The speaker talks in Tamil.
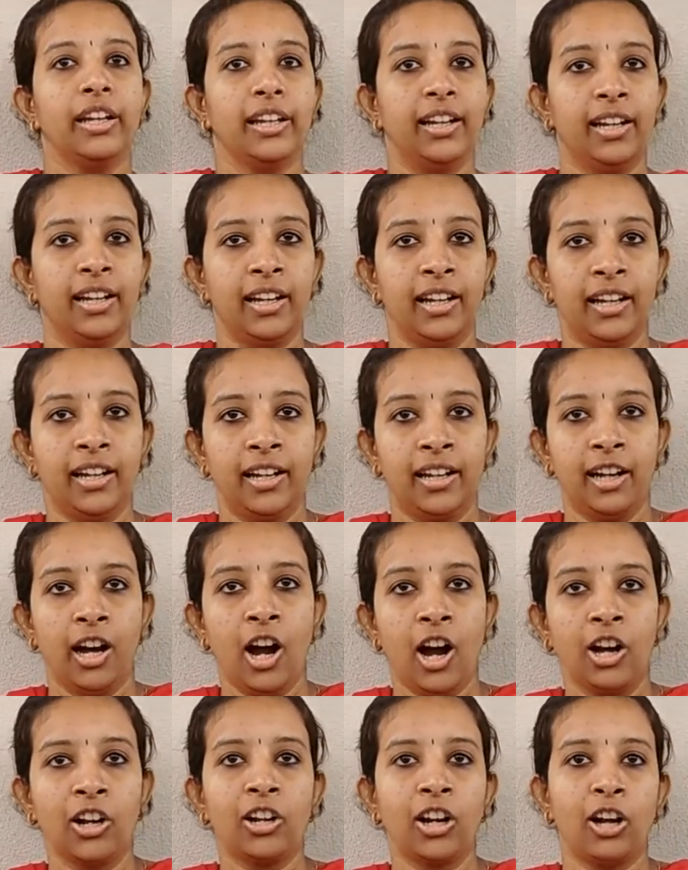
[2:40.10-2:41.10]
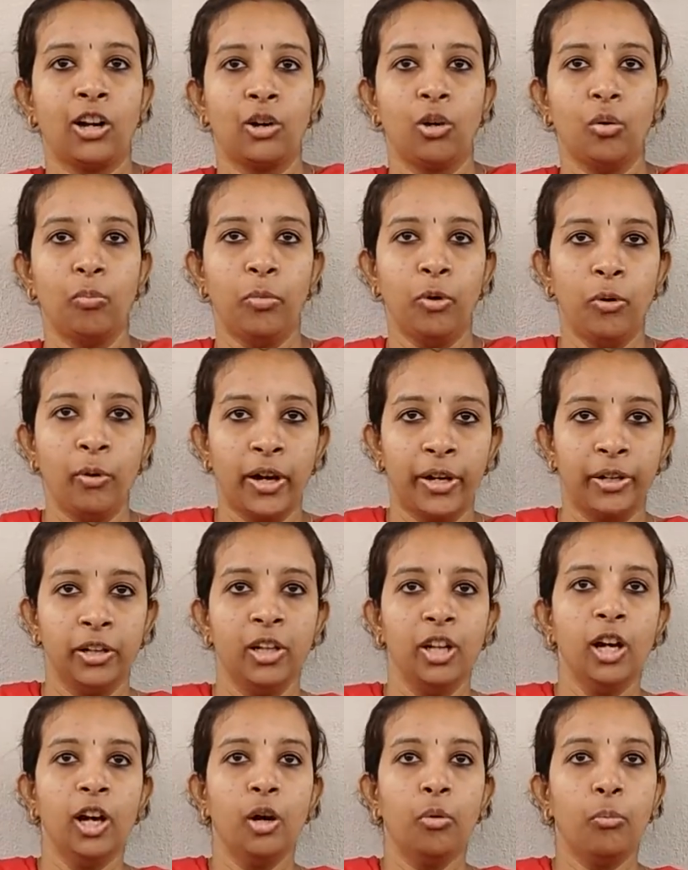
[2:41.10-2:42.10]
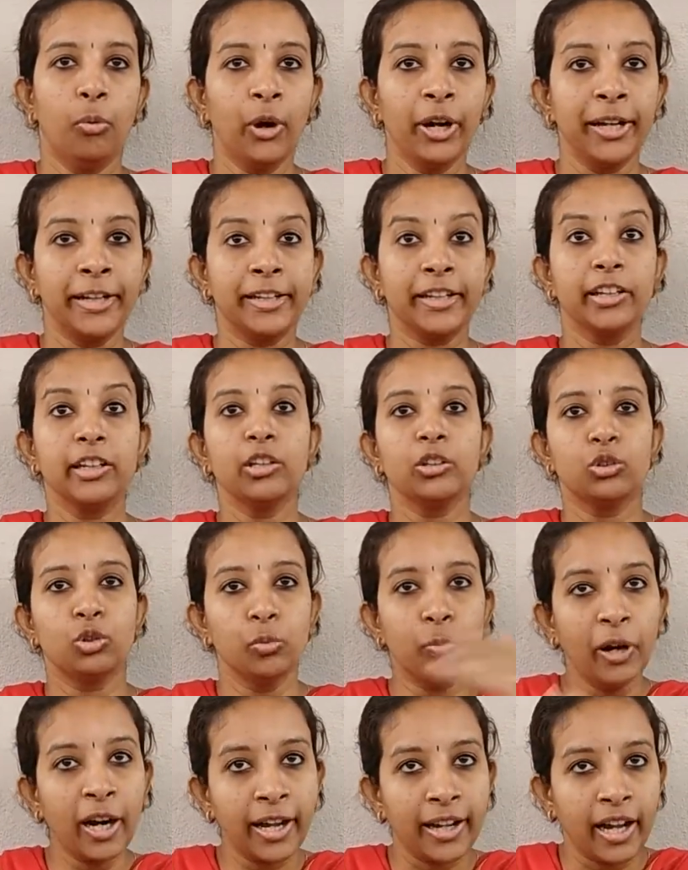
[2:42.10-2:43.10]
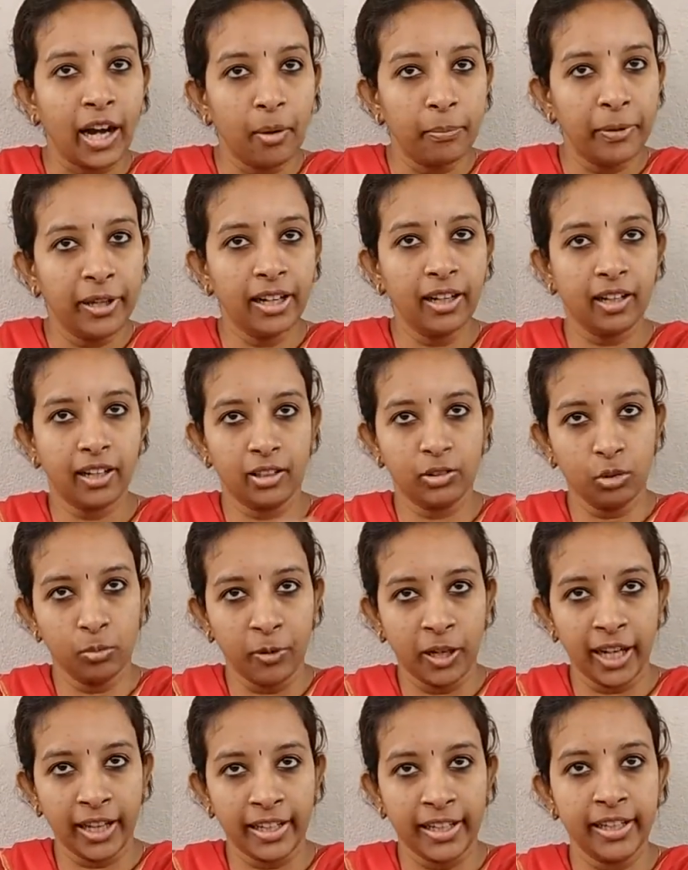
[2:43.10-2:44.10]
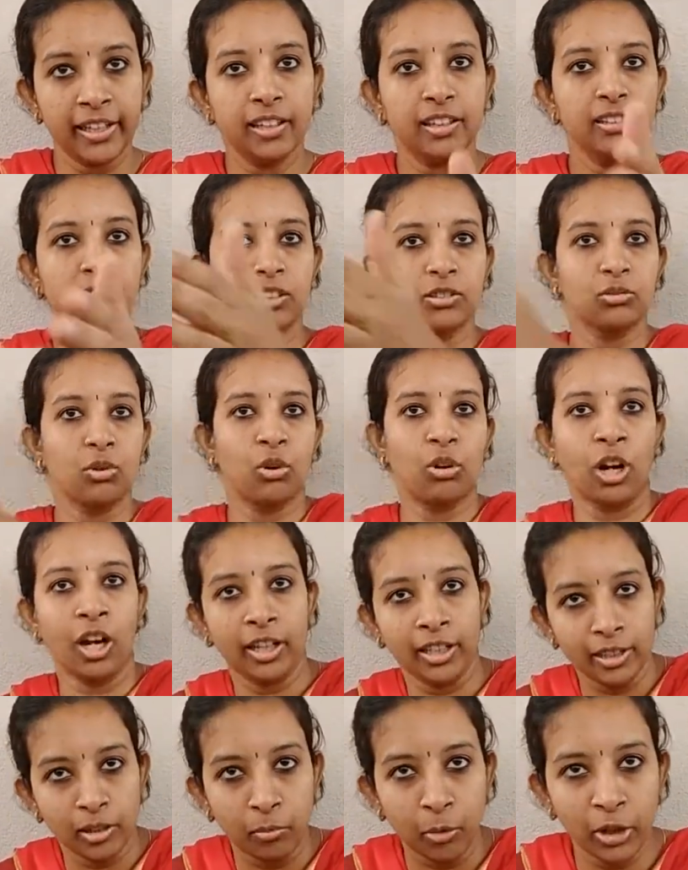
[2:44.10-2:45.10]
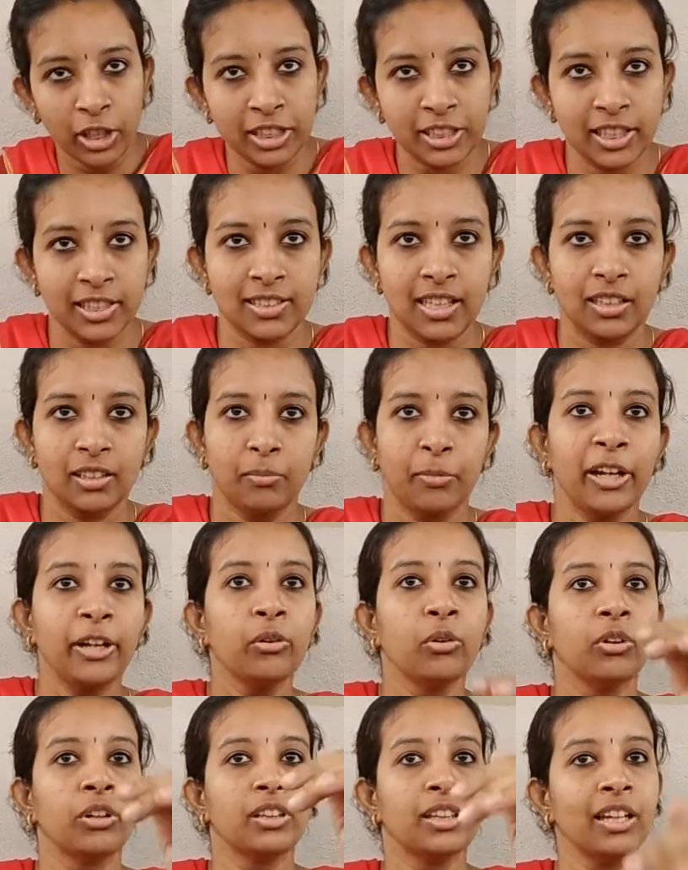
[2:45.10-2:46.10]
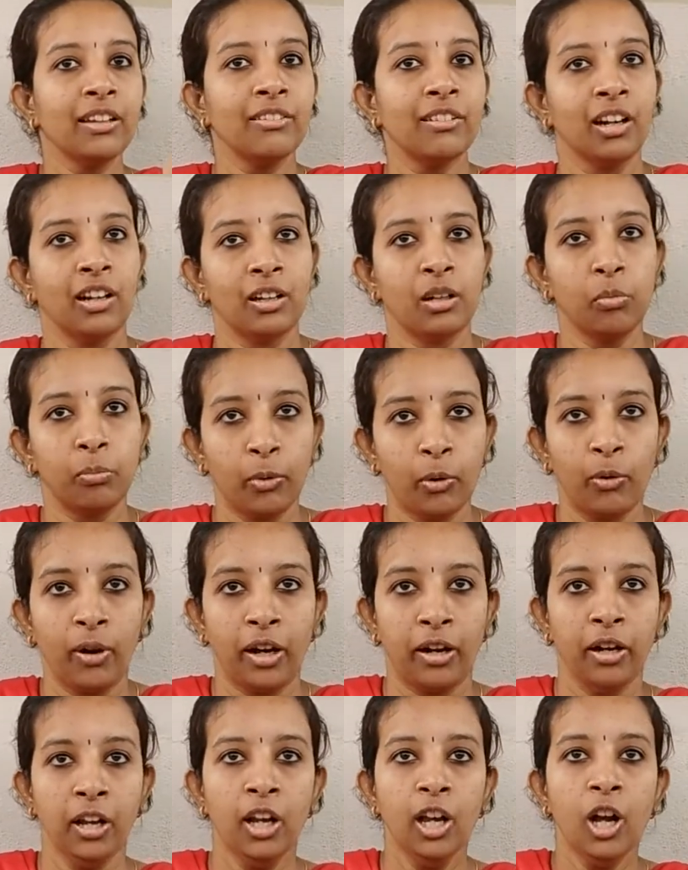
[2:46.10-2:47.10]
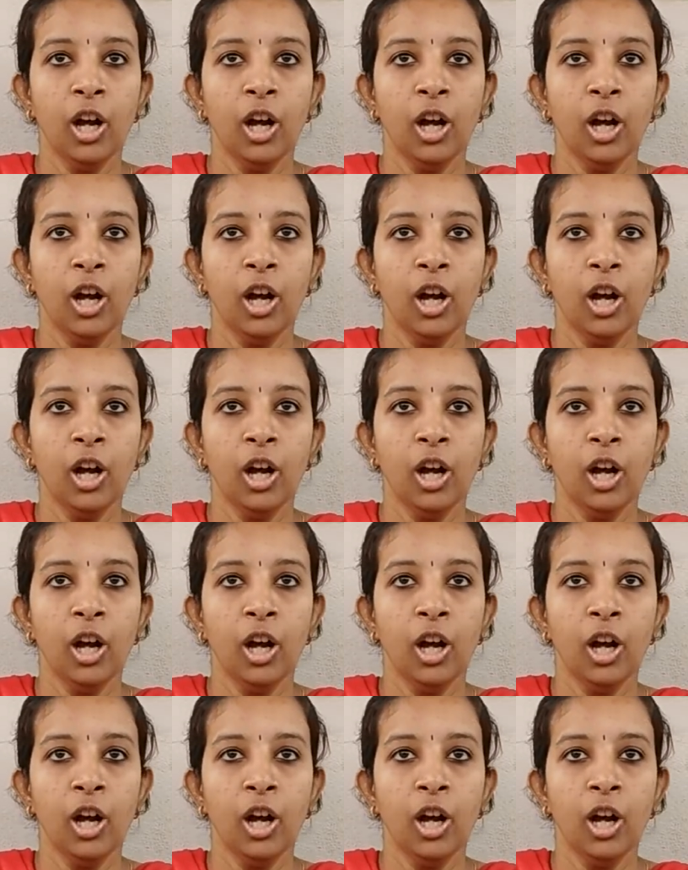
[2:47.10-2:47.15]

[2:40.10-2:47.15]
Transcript: இல்லை ஹாங்காங்கோ போவார் போயிட்டு துபாய் அப்படின்ற துபாய் இந்த சோக்கால் இந்த மொரிஷியஸ் அந்த மாதிரி ஒரு தீவுகளுக்கு போவார்